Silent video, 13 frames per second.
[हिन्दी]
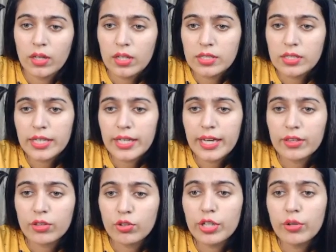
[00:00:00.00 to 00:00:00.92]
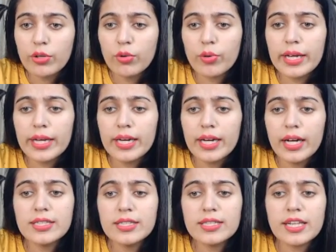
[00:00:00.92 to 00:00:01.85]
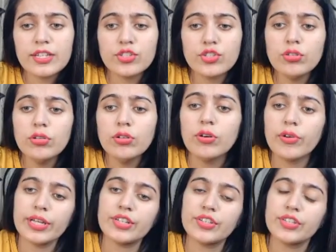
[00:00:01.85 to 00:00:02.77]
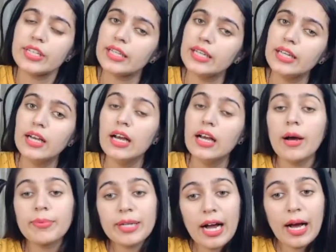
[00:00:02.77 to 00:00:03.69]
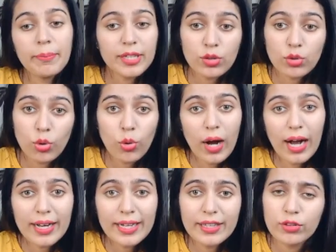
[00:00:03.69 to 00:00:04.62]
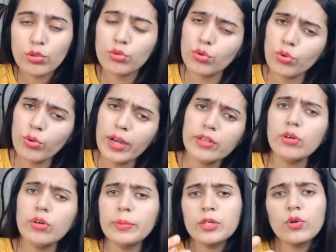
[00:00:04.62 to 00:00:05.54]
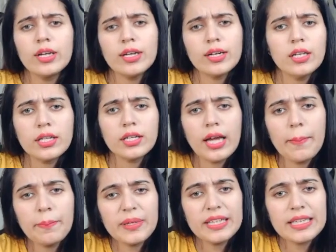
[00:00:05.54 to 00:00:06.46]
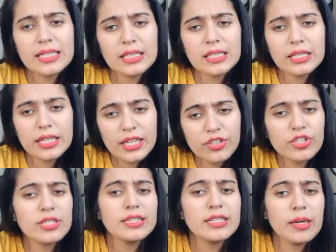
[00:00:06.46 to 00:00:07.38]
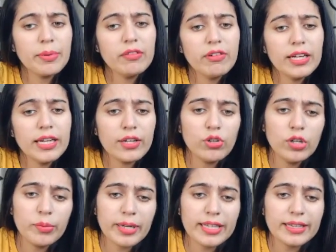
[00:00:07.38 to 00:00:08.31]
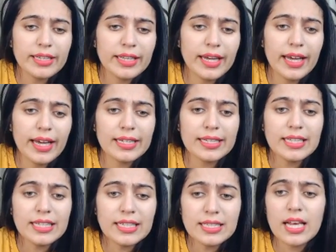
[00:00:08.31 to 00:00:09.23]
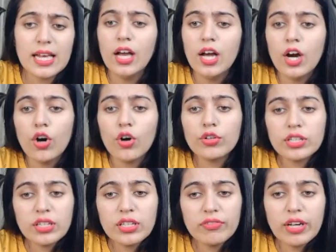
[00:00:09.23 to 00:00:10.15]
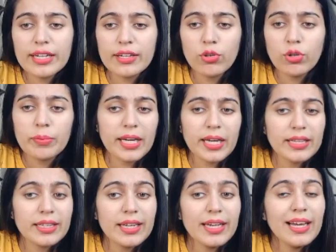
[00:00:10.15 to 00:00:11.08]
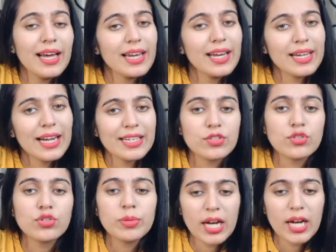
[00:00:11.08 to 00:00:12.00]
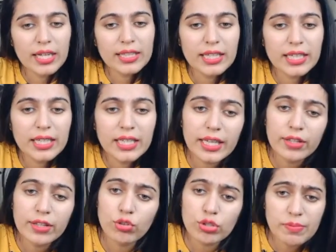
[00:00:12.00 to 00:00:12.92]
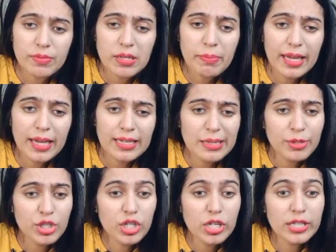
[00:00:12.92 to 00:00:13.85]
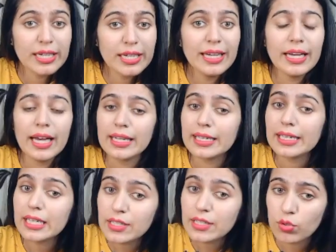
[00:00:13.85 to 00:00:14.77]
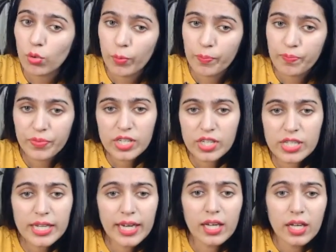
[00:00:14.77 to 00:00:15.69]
ठीक है तो ये होंगे अनसेचुरेटेड अब यहाँ भी दो आ गए तो दो हैं तो हम इनको अलग अलग नाम भी दे सकते हैं जैसे डबल वाले को हम कहते हैं एल्किन्स और तीन वाले को हम कहते हैं एल्काइंस जो भी आगे देखेंगे तो सबसे पहले समझ लेते हैं एल्किन्स को ठीक है